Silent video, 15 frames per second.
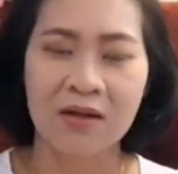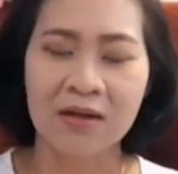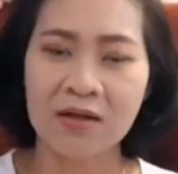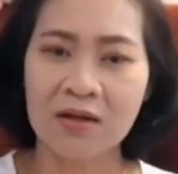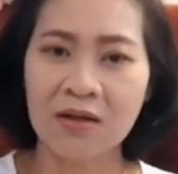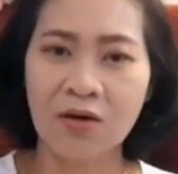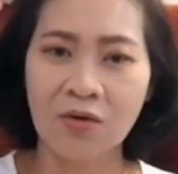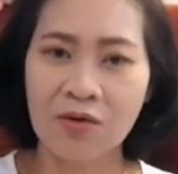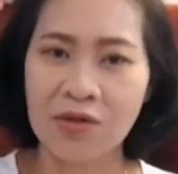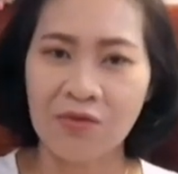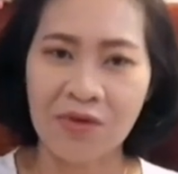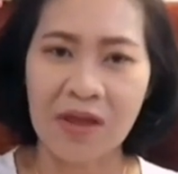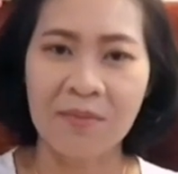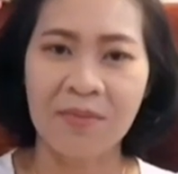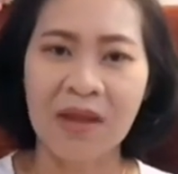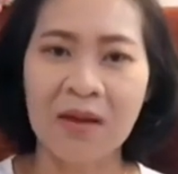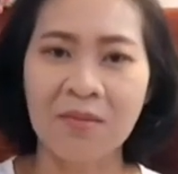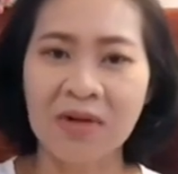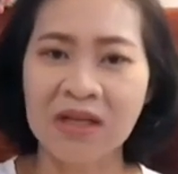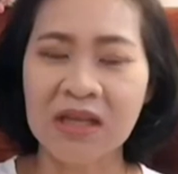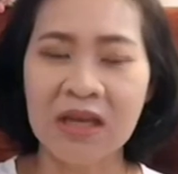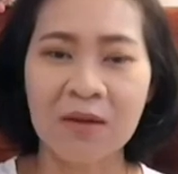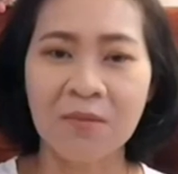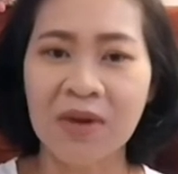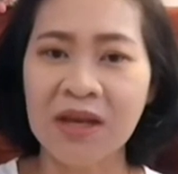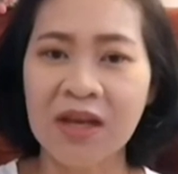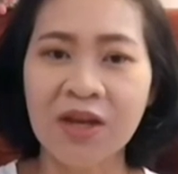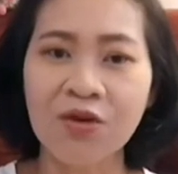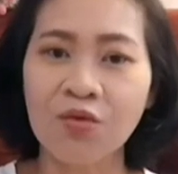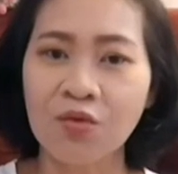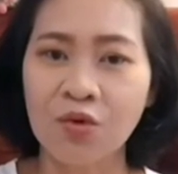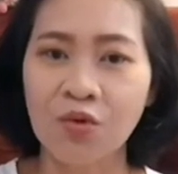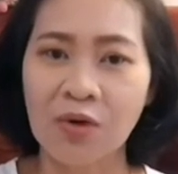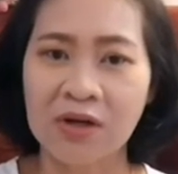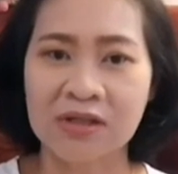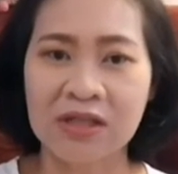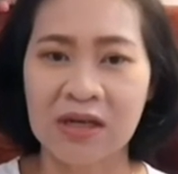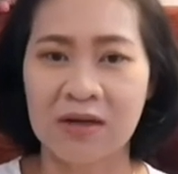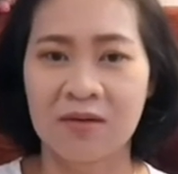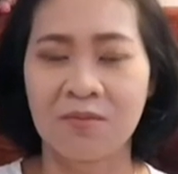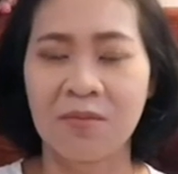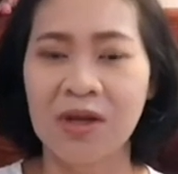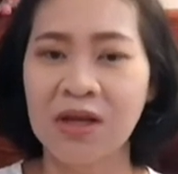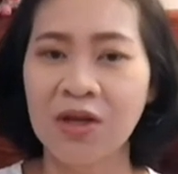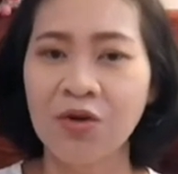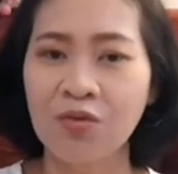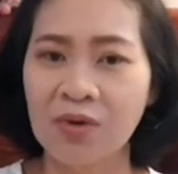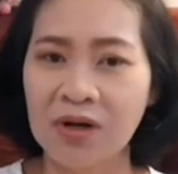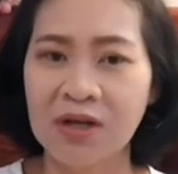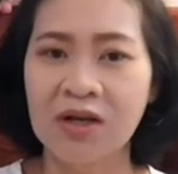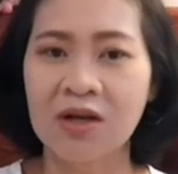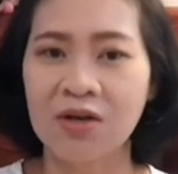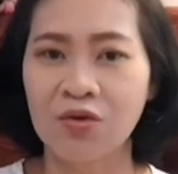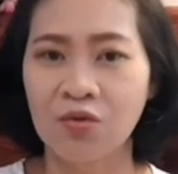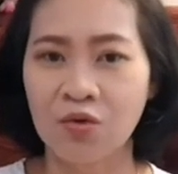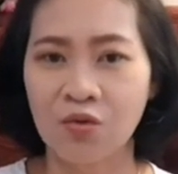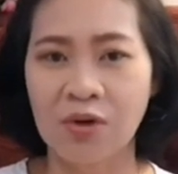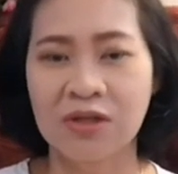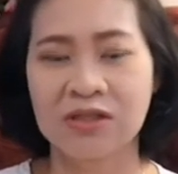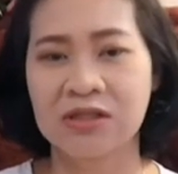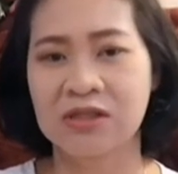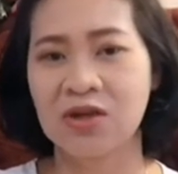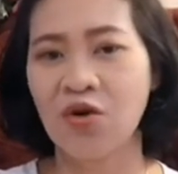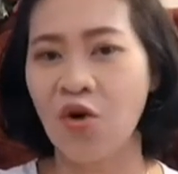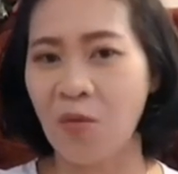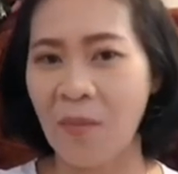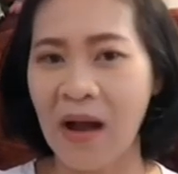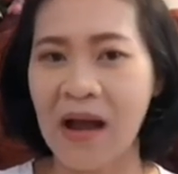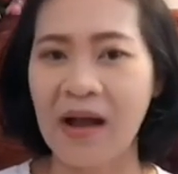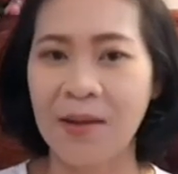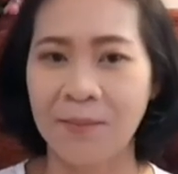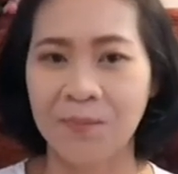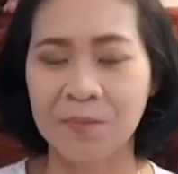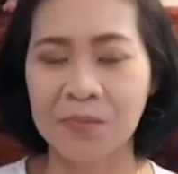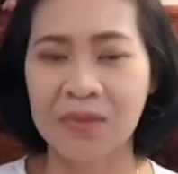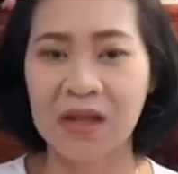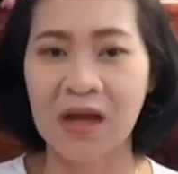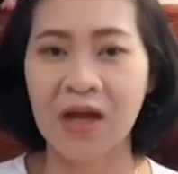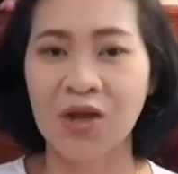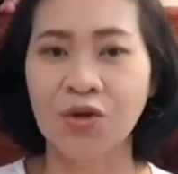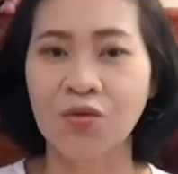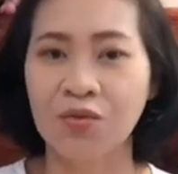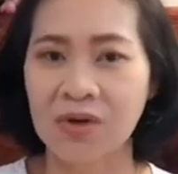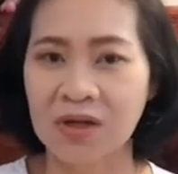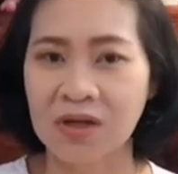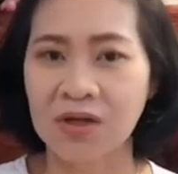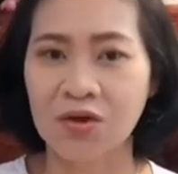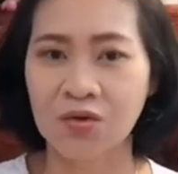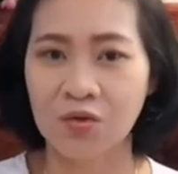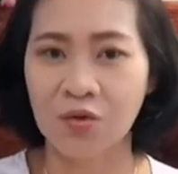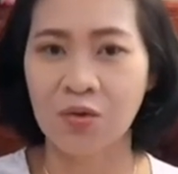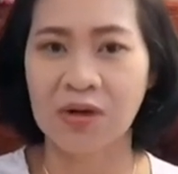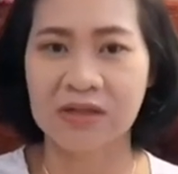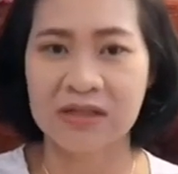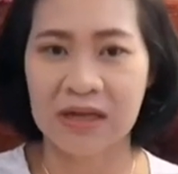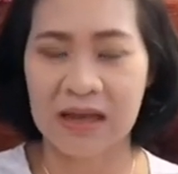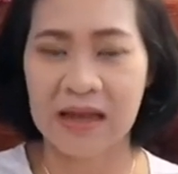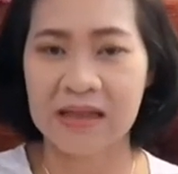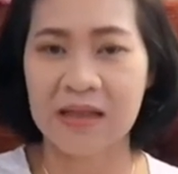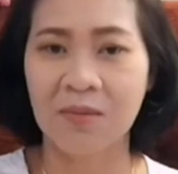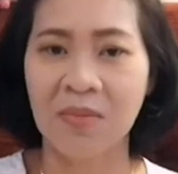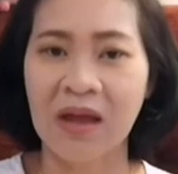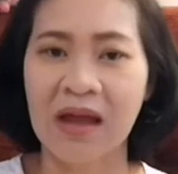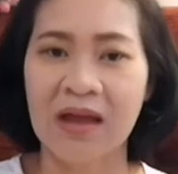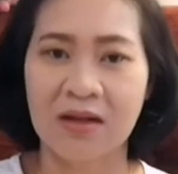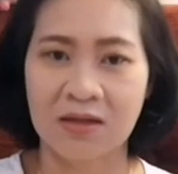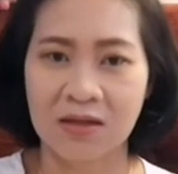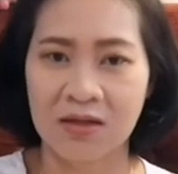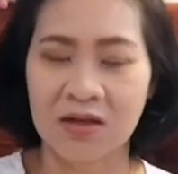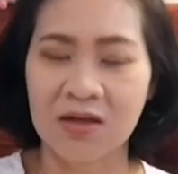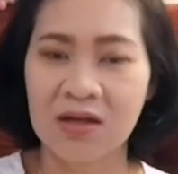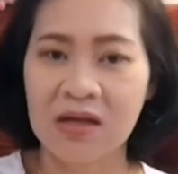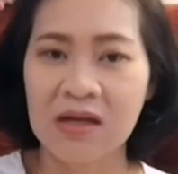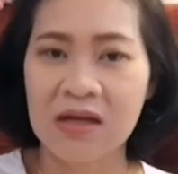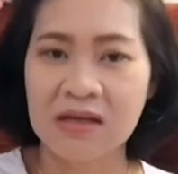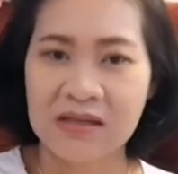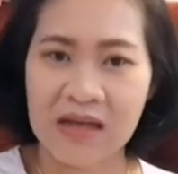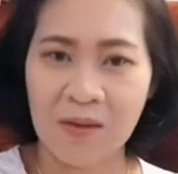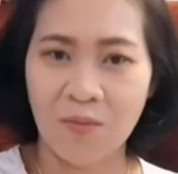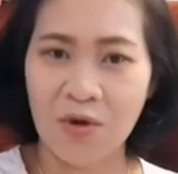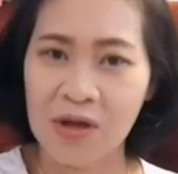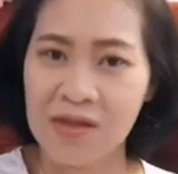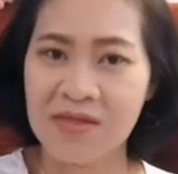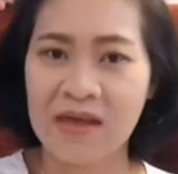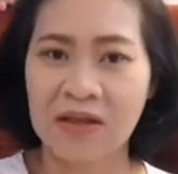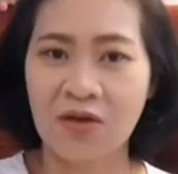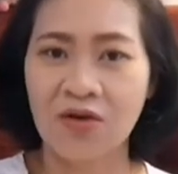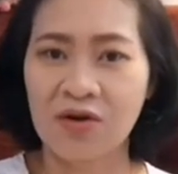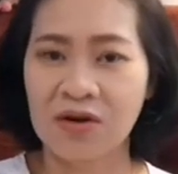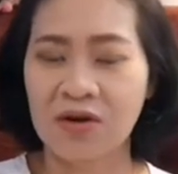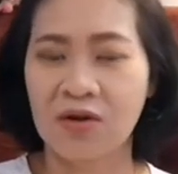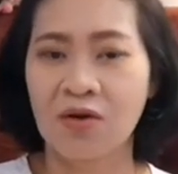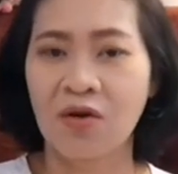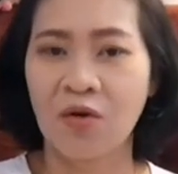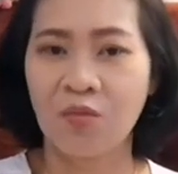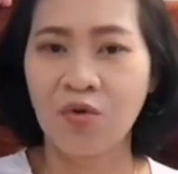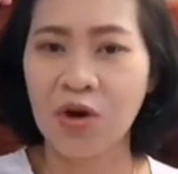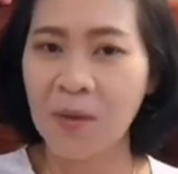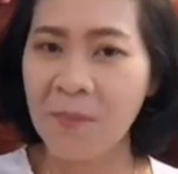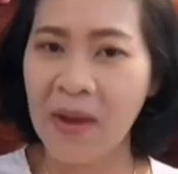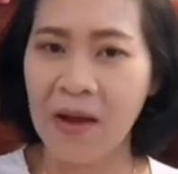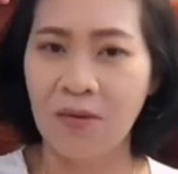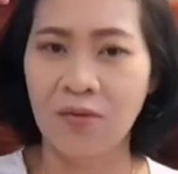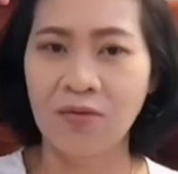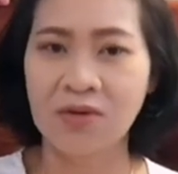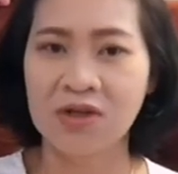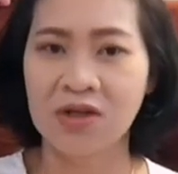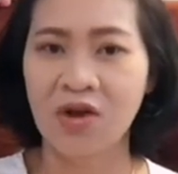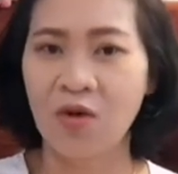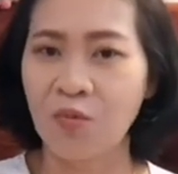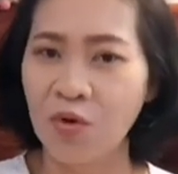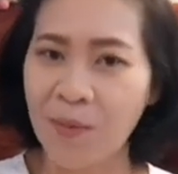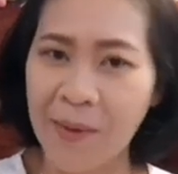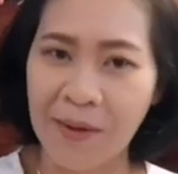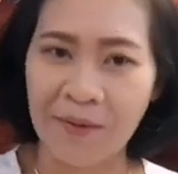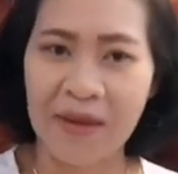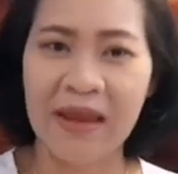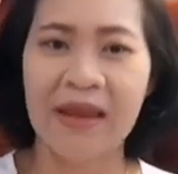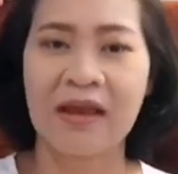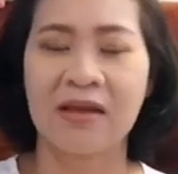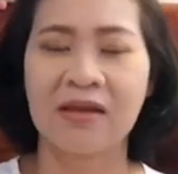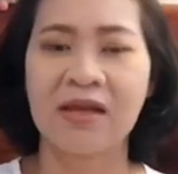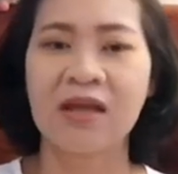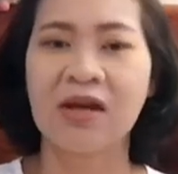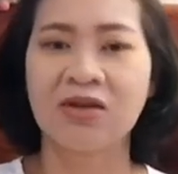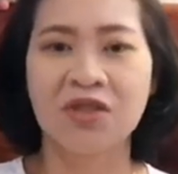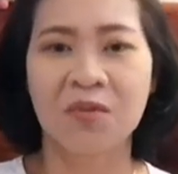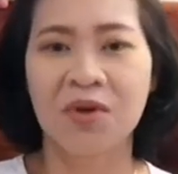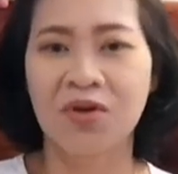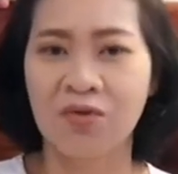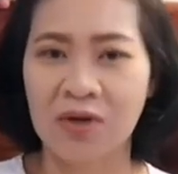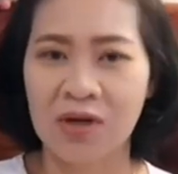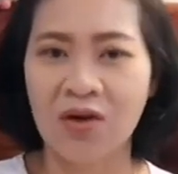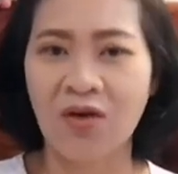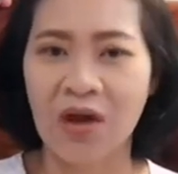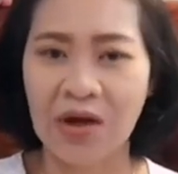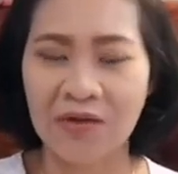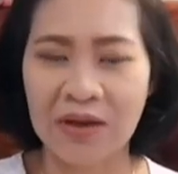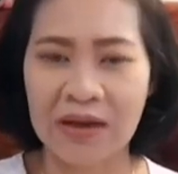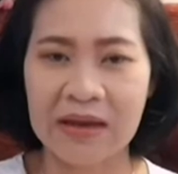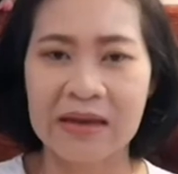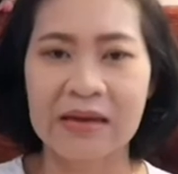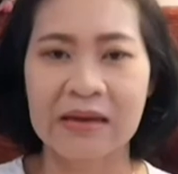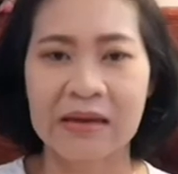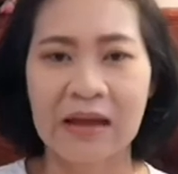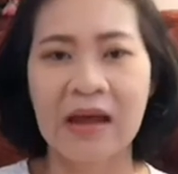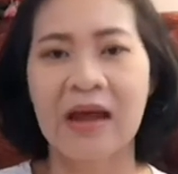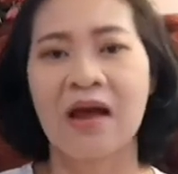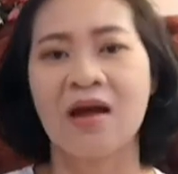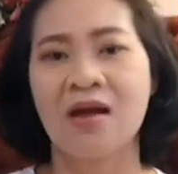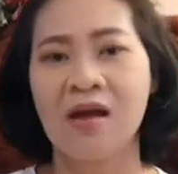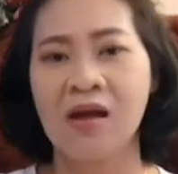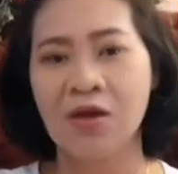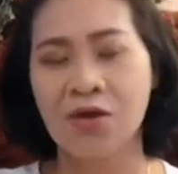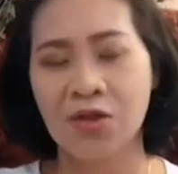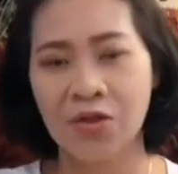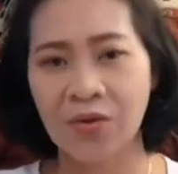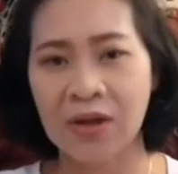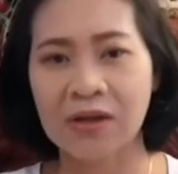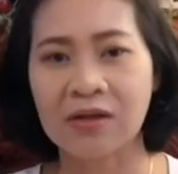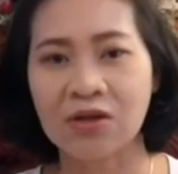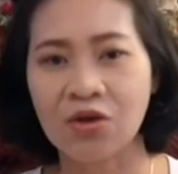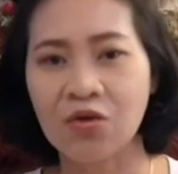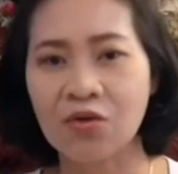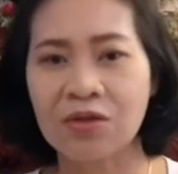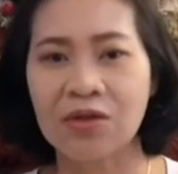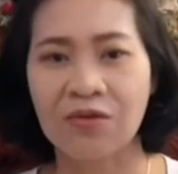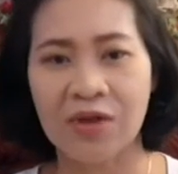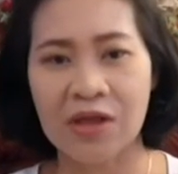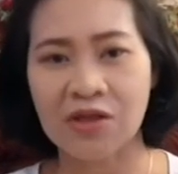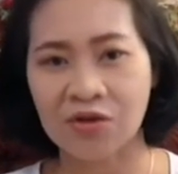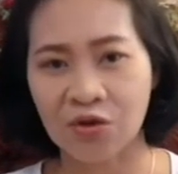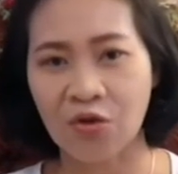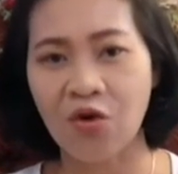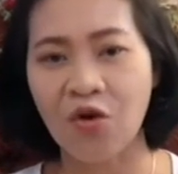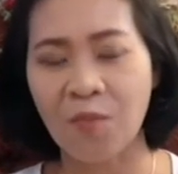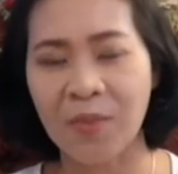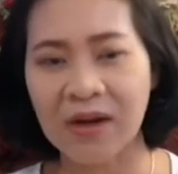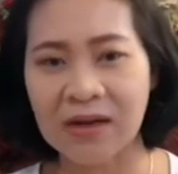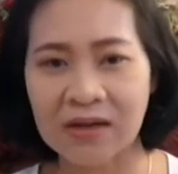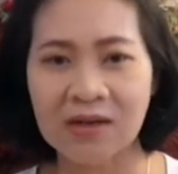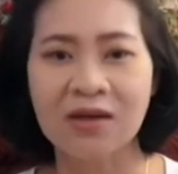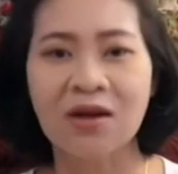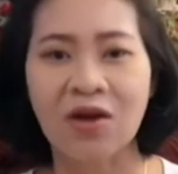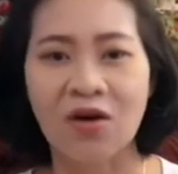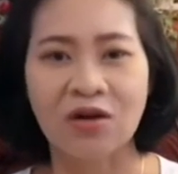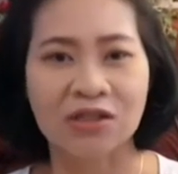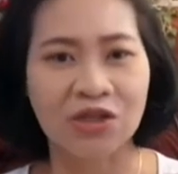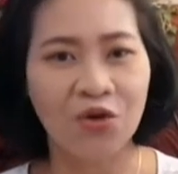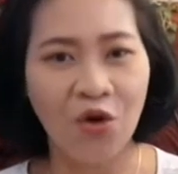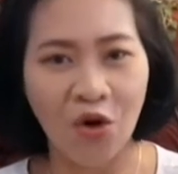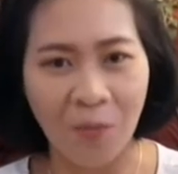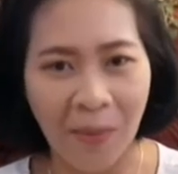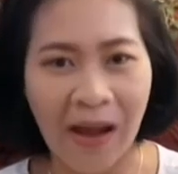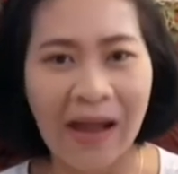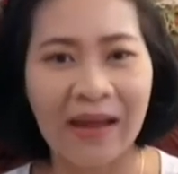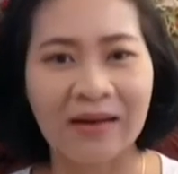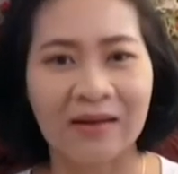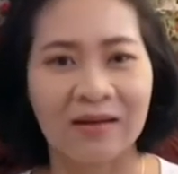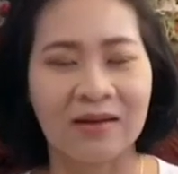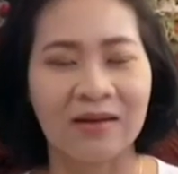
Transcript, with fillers: เลิกลงเสาเข็มเนี่ยบางทีไม่ได้ดูดวงจากไม่ได้ดูเลิกดูดวงเจ้าของบ้านนะคะ ดูเลิกดูดวงจากการทำงานหรือจากบริษัทของของผู้รับเหมาหรือของผู้รับเหมาเองที่เขาจะไปดูเลิกของเขาเองนะคะส่วนยกเสาเอกเสาโทเป็นเลิกของเจ้าของบ้าน